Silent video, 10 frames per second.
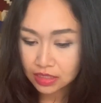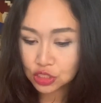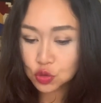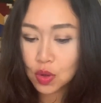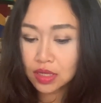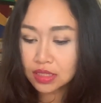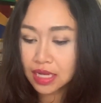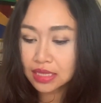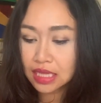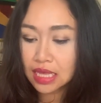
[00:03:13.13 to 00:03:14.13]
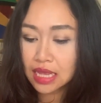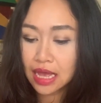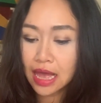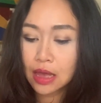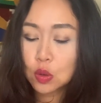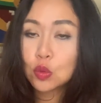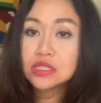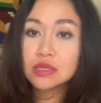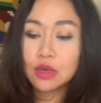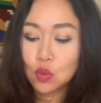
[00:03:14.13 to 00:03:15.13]
ในช่วงเดือนนี้นะคะคุ
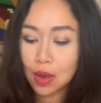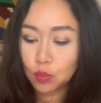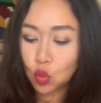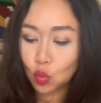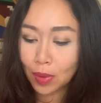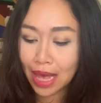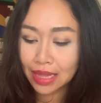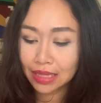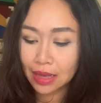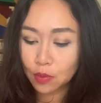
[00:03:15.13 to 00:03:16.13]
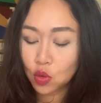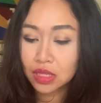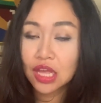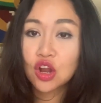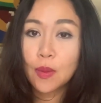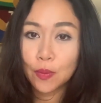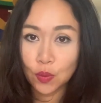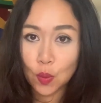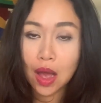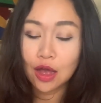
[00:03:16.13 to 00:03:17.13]
ณจะมีความผูกพันกับคนในครอบค
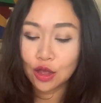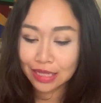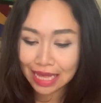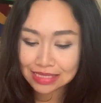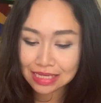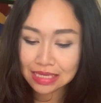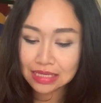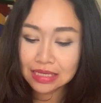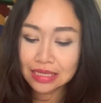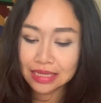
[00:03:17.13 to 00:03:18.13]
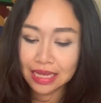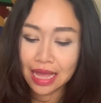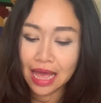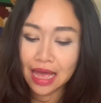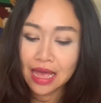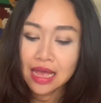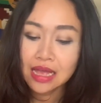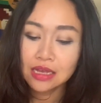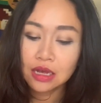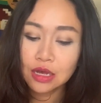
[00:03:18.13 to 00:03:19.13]
รัวค่อนข้างจะเยอะนะคะ
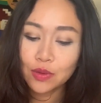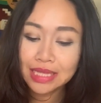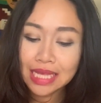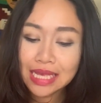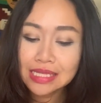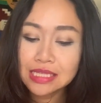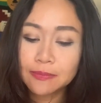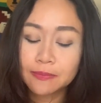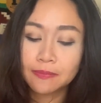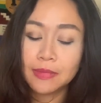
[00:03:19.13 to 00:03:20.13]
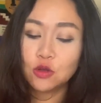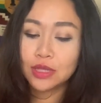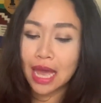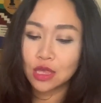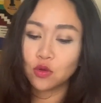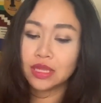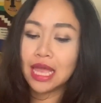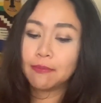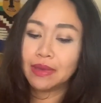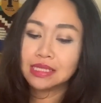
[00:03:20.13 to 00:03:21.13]
วันที่20 มิถุนายน
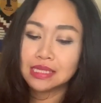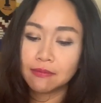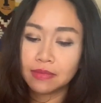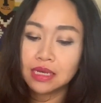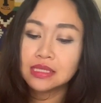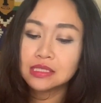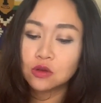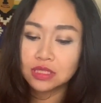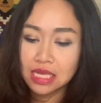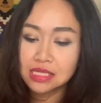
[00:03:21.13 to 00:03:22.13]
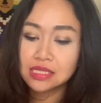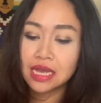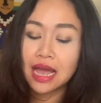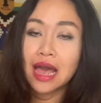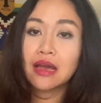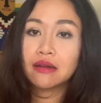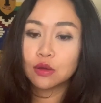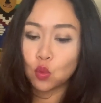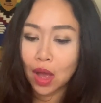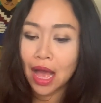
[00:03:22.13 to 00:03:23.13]
เนี่ยเป็นซัมเมอร์โซทิสนะคะห
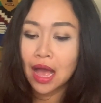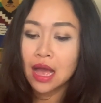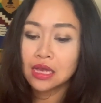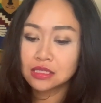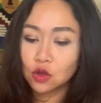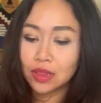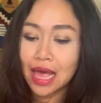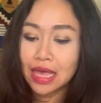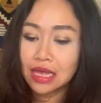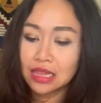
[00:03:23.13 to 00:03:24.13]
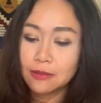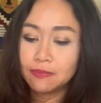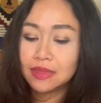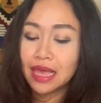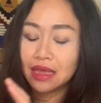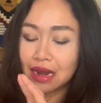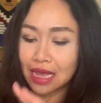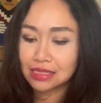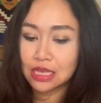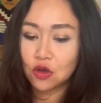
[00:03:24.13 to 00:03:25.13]
รือว่าโซลาร์อีคลิปใน
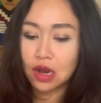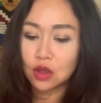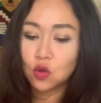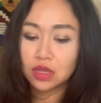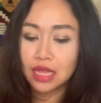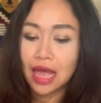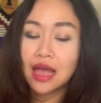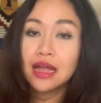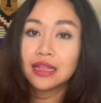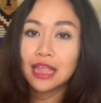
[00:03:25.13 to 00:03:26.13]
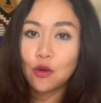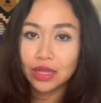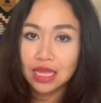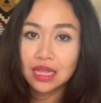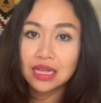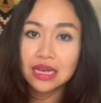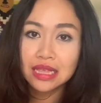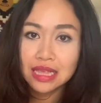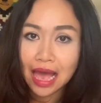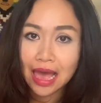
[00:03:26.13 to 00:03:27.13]
ราศีกรกฎเนี่ยดาวอาทิตย์เคลื่
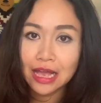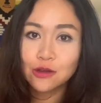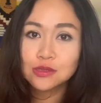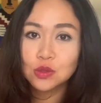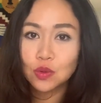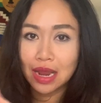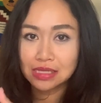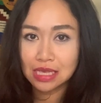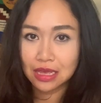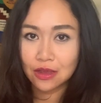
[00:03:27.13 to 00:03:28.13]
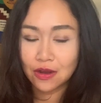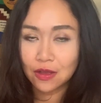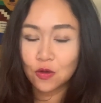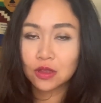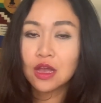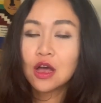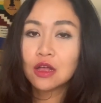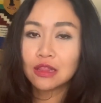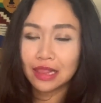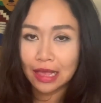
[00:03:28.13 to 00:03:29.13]
อนย้ายเข้าสู่ราศีกรกฎ
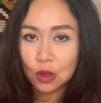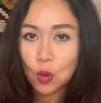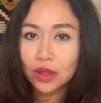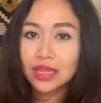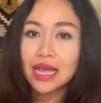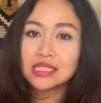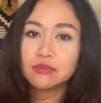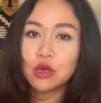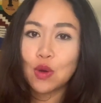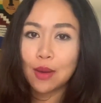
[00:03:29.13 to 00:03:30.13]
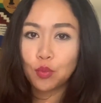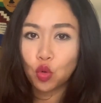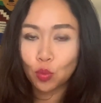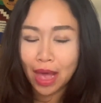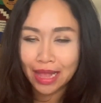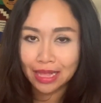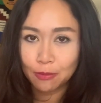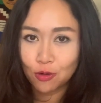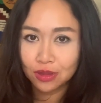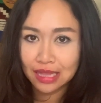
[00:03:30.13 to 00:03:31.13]
หลายๆคนเนี่ยจะมีความผูกพันกั
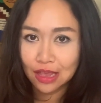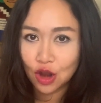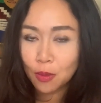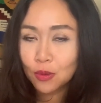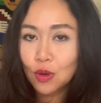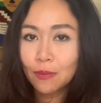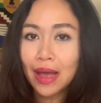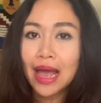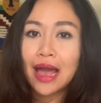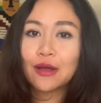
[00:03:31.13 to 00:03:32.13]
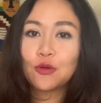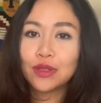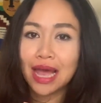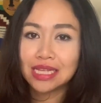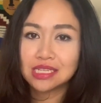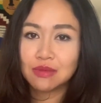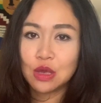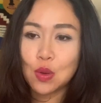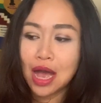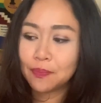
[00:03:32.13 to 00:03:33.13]
บคนในครอบครัวมากคุณอาจจะ
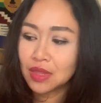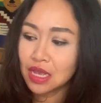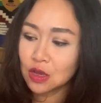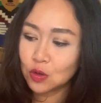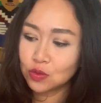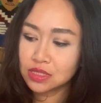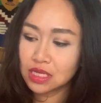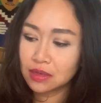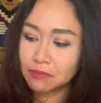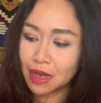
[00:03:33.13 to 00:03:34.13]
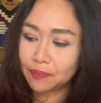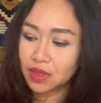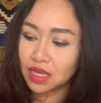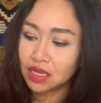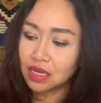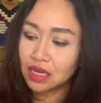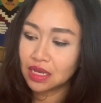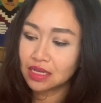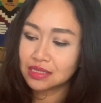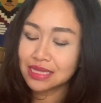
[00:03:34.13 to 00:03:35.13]
มีความรู้สึกแบบ
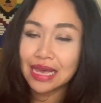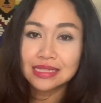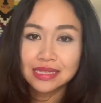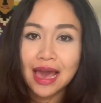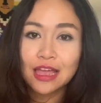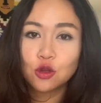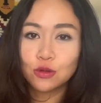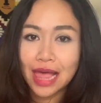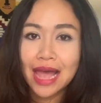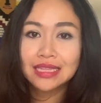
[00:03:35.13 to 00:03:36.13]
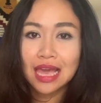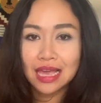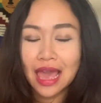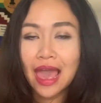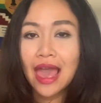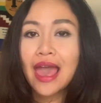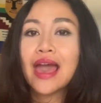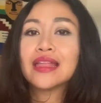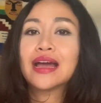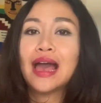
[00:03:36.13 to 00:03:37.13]
ใส่ใจดูแลเทคแค
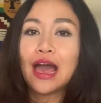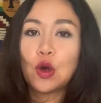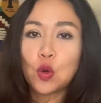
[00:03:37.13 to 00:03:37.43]
ร์นะคะ